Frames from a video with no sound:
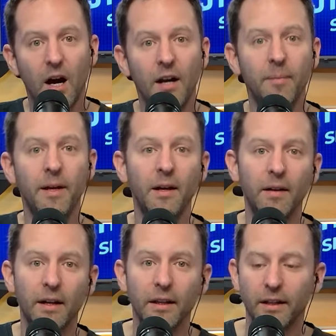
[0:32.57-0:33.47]
Ahora, en vez de
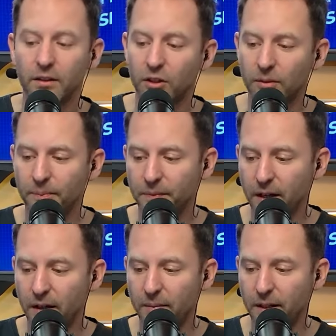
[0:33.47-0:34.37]
hablar de esto,
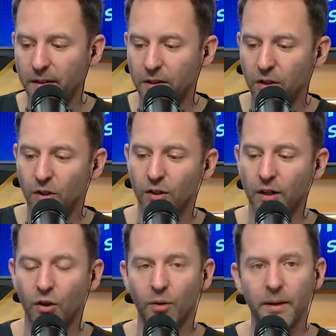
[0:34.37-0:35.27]
el ministro
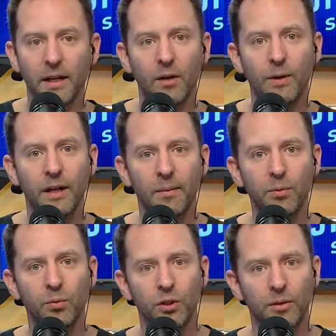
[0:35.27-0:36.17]
de Economía, Luis
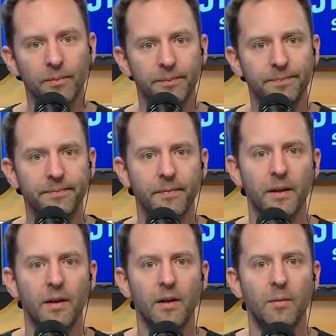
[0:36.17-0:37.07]
Caputo,
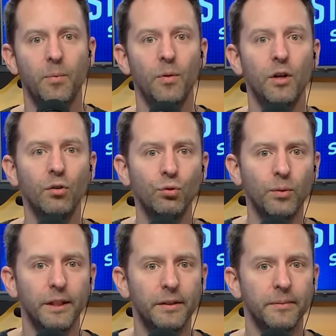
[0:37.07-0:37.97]
publicó un
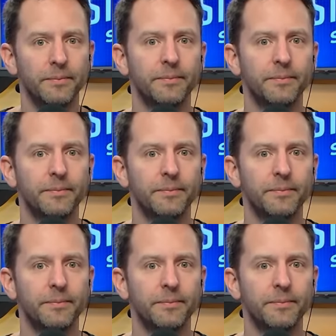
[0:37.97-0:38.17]
tuit